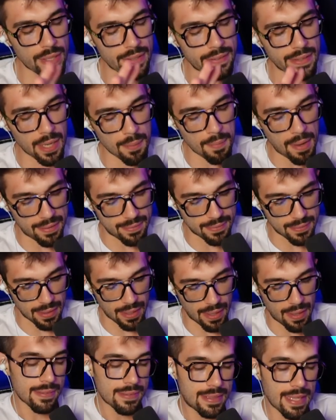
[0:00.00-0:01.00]
che andare a
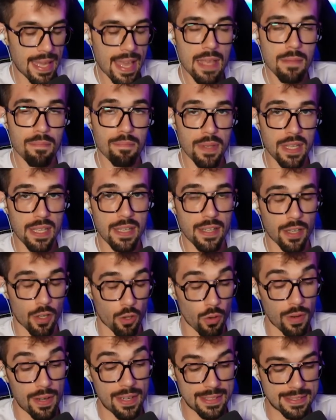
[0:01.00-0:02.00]
mettere dei pin
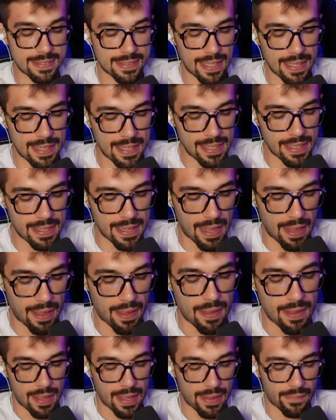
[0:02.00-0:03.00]
con le stelline
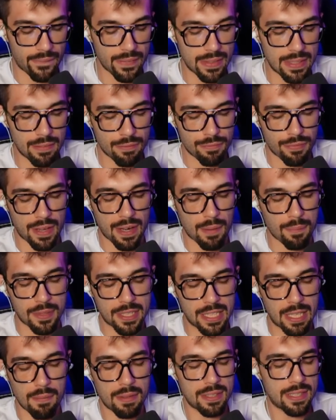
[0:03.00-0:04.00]
e quindi fare
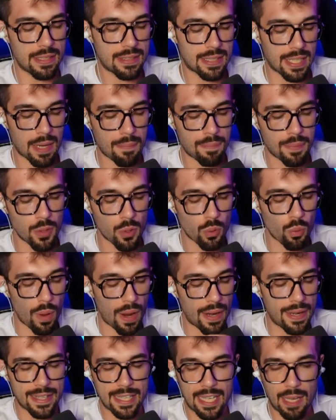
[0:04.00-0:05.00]
praticamente tre pin
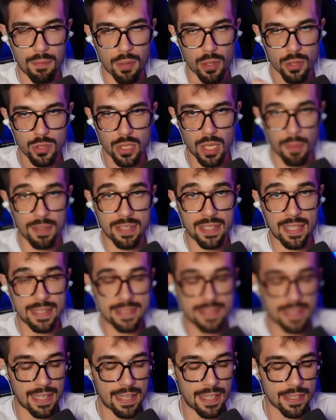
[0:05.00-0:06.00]
uguali, cambiano solamente le
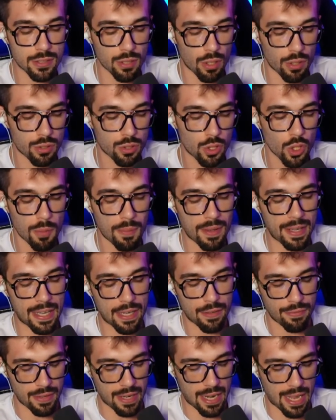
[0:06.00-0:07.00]
stelline sotto, io
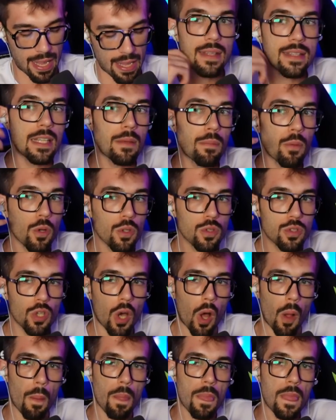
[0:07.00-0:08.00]
magari farei, tipo non
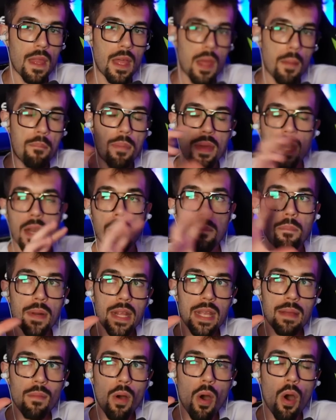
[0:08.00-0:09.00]
so, per il
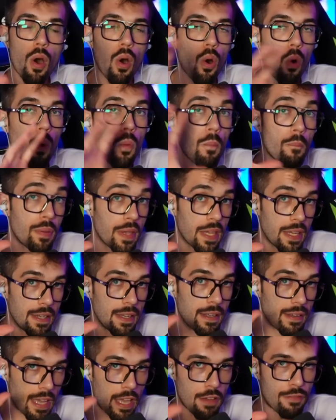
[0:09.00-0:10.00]
primo un
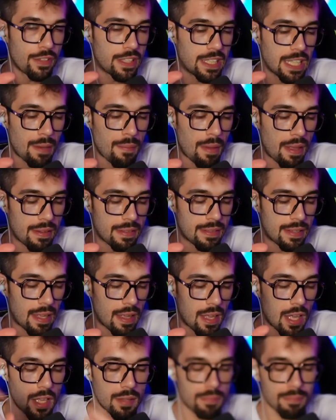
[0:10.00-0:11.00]
pin effettivamente,
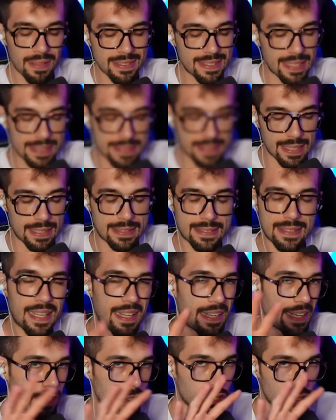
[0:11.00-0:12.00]
ma senza la
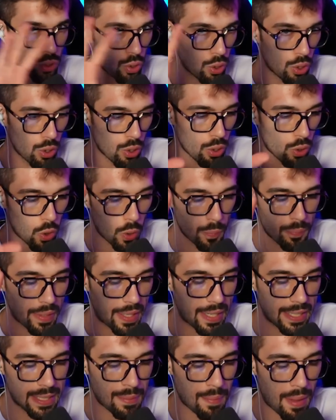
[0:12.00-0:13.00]
stellina, solo col pianeta